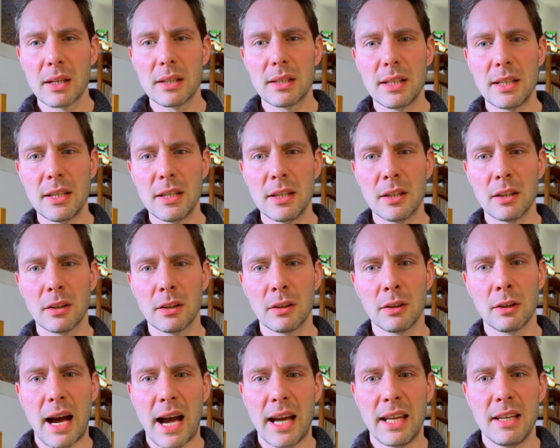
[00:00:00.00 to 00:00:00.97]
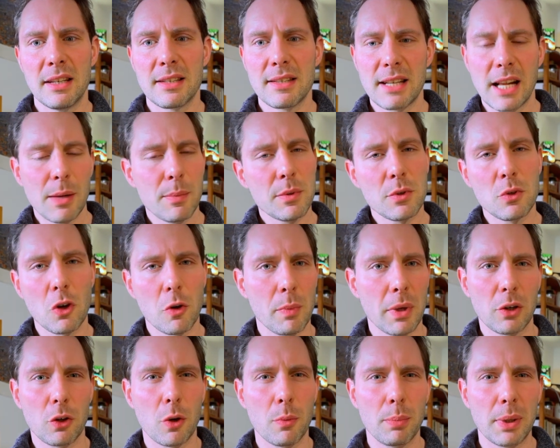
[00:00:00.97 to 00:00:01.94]
die einen selbst
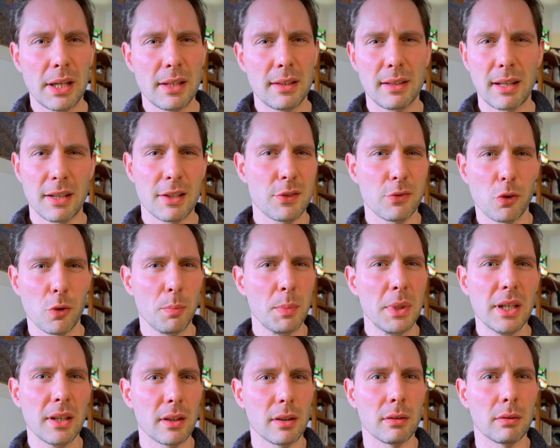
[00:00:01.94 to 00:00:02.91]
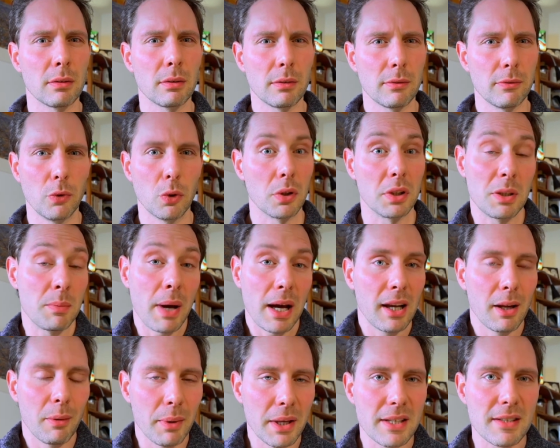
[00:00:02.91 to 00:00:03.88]
nochmal komplett transformieren wird im
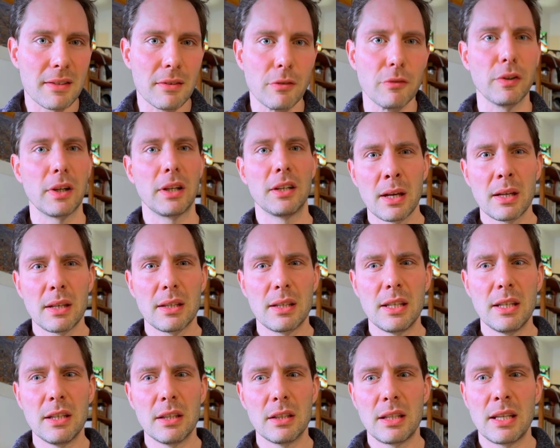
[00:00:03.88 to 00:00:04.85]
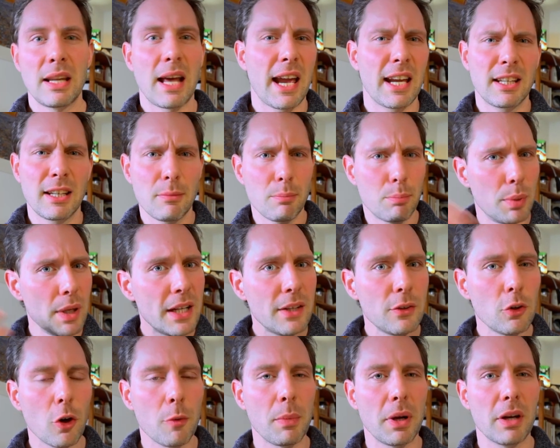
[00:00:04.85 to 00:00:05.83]
allerbesten Fall, die den eigenen Blick
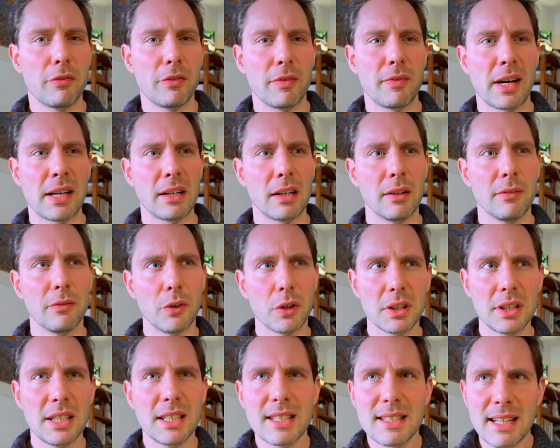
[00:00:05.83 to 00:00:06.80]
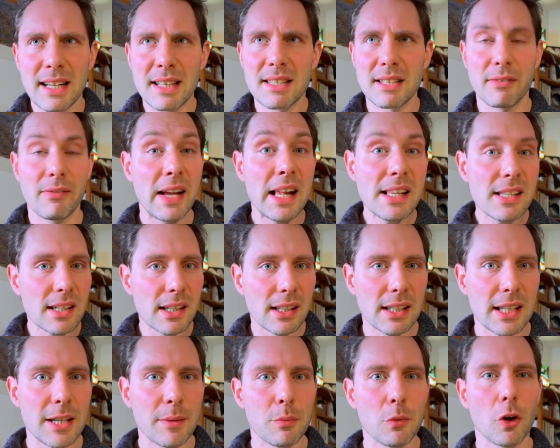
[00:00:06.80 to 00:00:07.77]
nochmal verwandeln wird, die das ganze
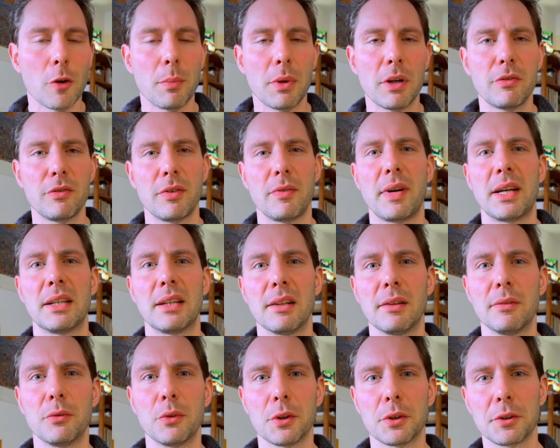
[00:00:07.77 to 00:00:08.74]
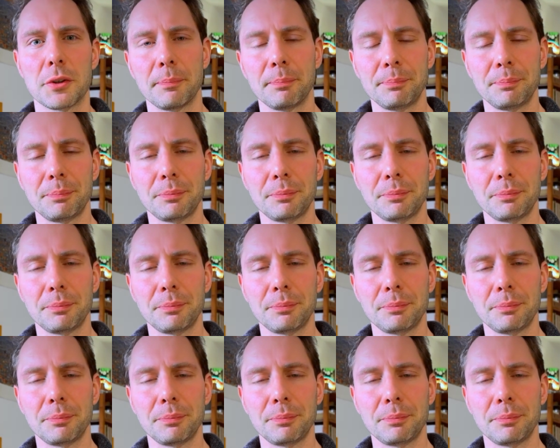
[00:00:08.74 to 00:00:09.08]
Welterleben nochmal verwandeln wird.